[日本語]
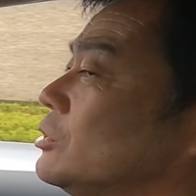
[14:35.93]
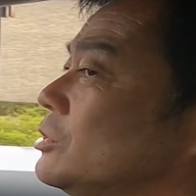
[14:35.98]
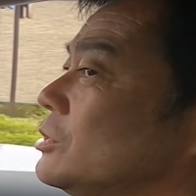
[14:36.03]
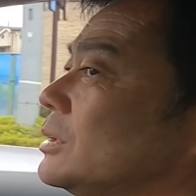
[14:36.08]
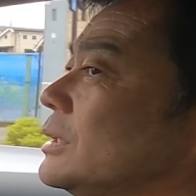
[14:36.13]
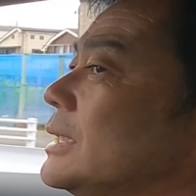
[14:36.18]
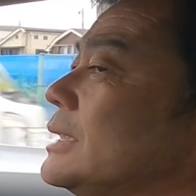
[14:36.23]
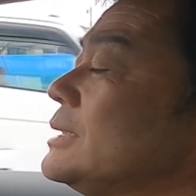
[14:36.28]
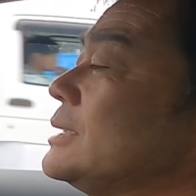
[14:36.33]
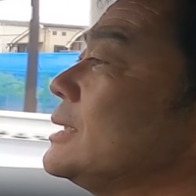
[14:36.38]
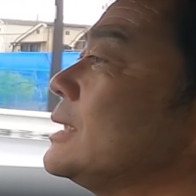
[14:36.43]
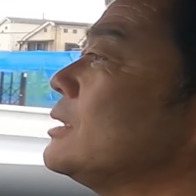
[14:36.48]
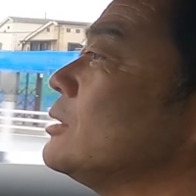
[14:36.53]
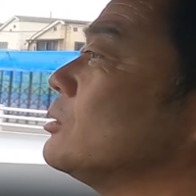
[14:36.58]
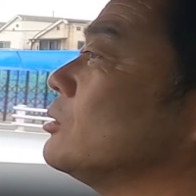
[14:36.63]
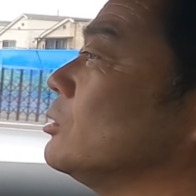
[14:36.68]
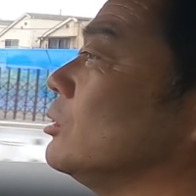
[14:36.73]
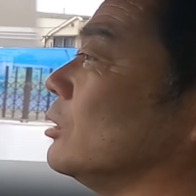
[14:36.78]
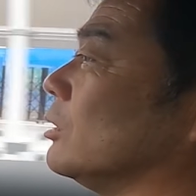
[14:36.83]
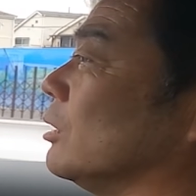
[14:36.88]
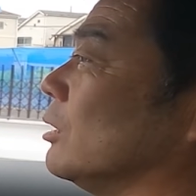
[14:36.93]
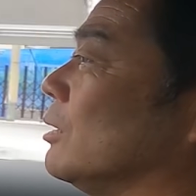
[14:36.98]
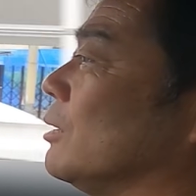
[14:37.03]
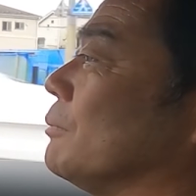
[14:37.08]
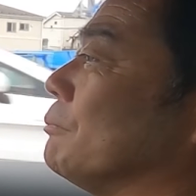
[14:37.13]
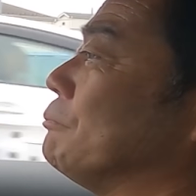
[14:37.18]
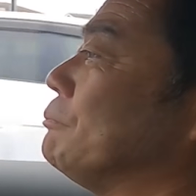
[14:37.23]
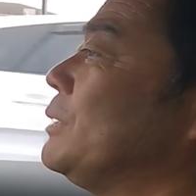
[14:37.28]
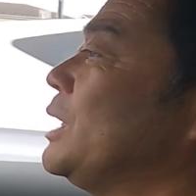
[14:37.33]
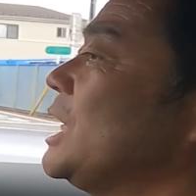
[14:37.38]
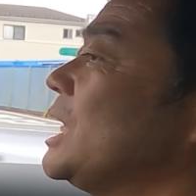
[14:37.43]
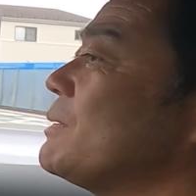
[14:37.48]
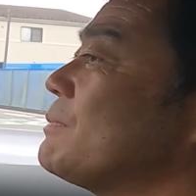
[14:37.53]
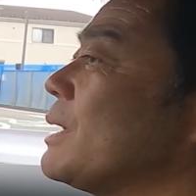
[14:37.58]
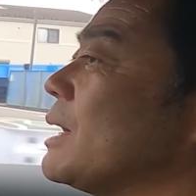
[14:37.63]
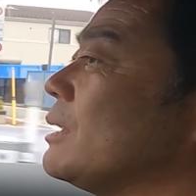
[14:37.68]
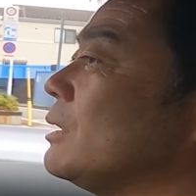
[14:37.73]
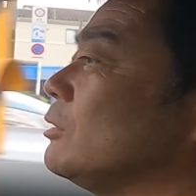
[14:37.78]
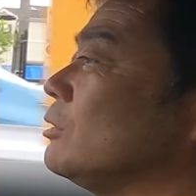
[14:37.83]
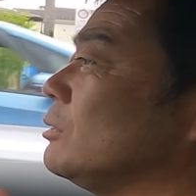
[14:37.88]
運転してると
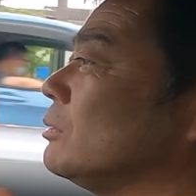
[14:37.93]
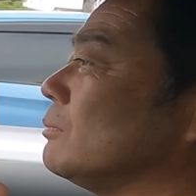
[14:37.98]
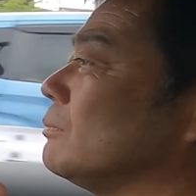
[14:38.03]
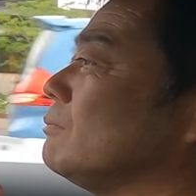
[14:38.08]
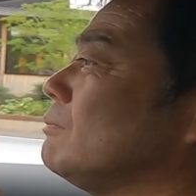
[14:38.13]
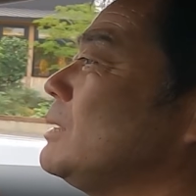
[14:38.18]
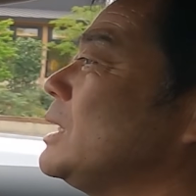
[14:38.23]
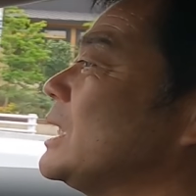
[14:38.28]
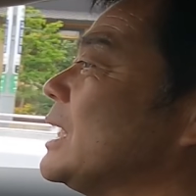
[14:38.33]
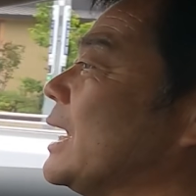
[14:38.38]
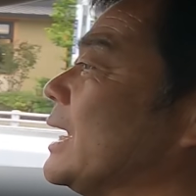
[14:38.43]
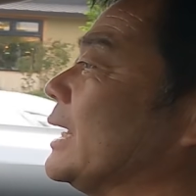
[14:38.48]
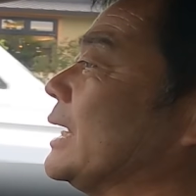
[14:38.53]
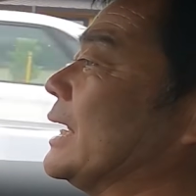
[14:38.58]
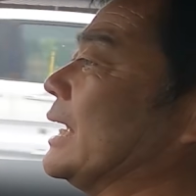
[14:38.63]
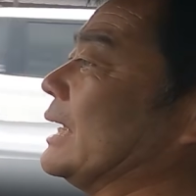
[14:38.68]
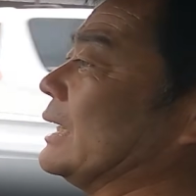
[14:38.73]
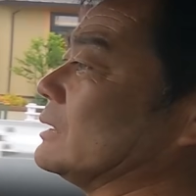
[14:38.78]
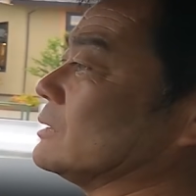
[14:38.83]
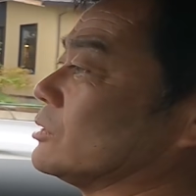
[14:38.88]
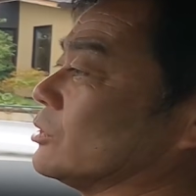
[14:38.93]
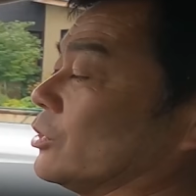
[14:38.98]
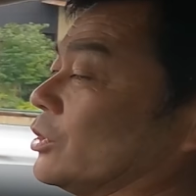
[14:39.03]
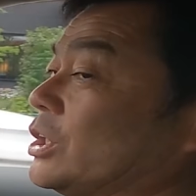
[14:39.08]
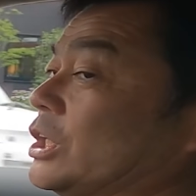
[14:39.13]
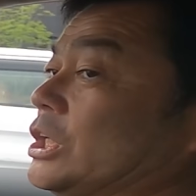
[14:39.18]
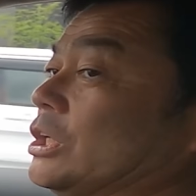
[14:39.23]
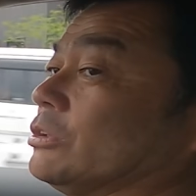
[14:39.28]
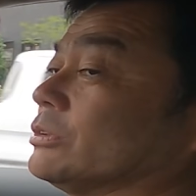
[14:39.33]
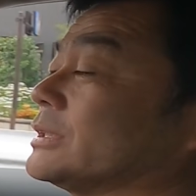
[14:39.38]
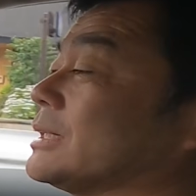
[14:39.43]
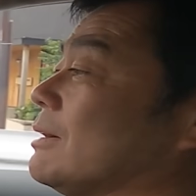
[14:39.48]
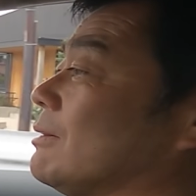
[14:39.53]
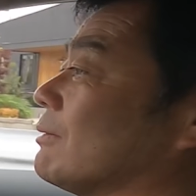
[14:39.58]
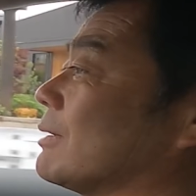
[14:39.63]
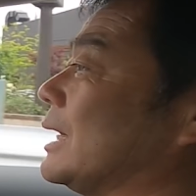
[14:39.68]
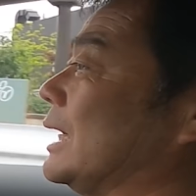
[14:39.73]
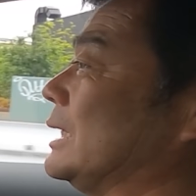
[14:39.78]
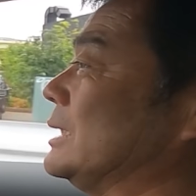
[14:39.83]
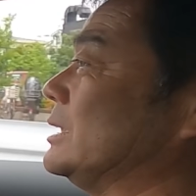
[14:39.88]
ミニバンみたいなその広さ
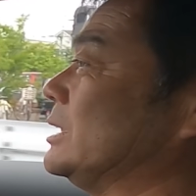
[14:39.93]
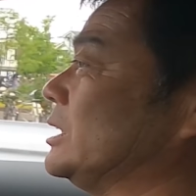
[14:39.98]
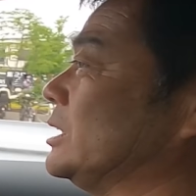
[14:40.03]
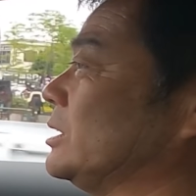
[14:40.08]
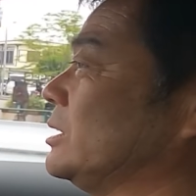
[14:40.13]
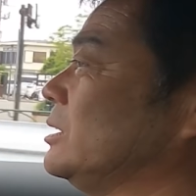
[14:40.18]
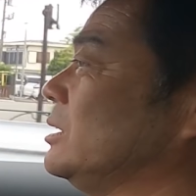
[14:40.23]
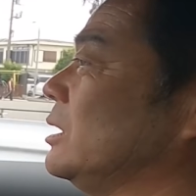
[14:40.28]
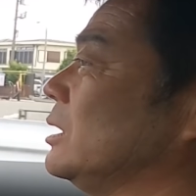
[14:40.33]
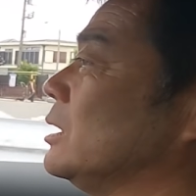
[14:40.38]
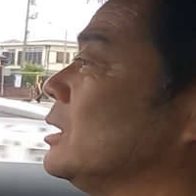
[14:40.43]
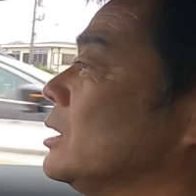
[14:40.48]
を感じる